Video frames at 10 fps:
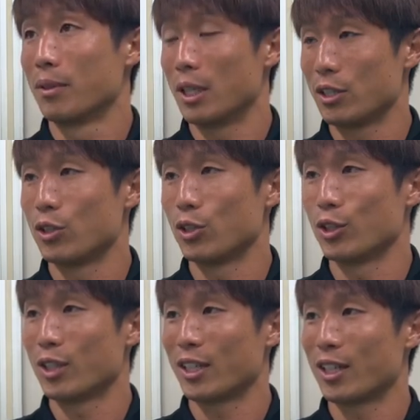来
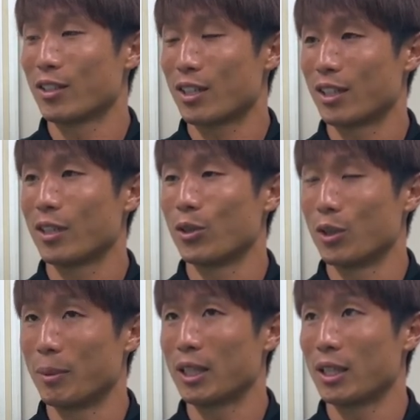週必ず勝てるよ
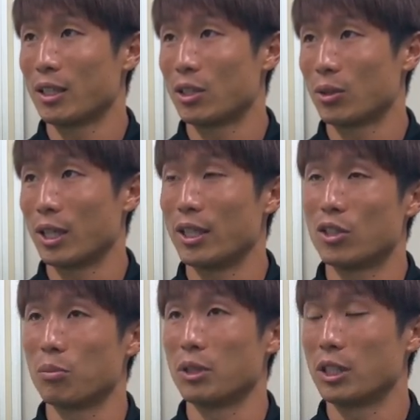うにまた1週間い
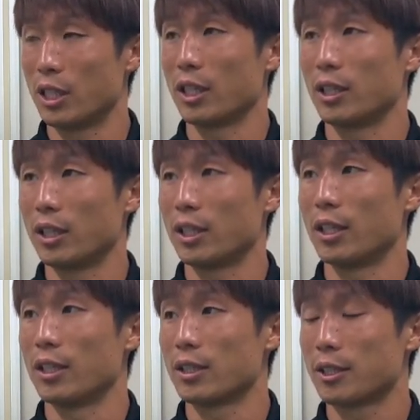い準備してやっていき
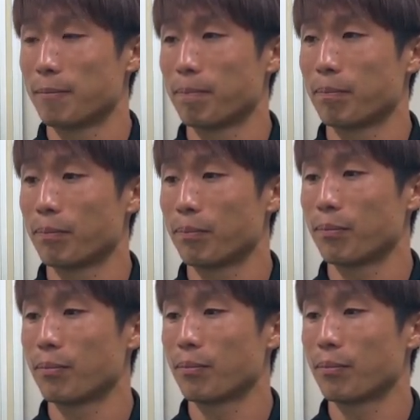たいです。
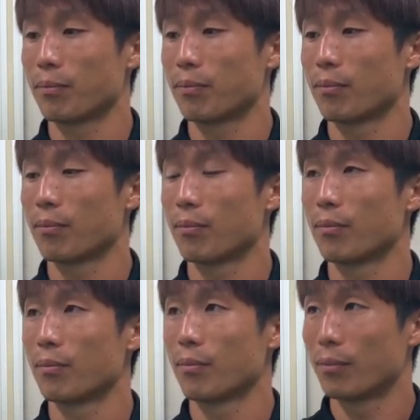ありがとうご
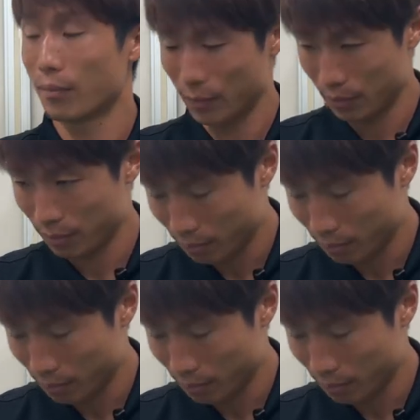ざいました。お疲れ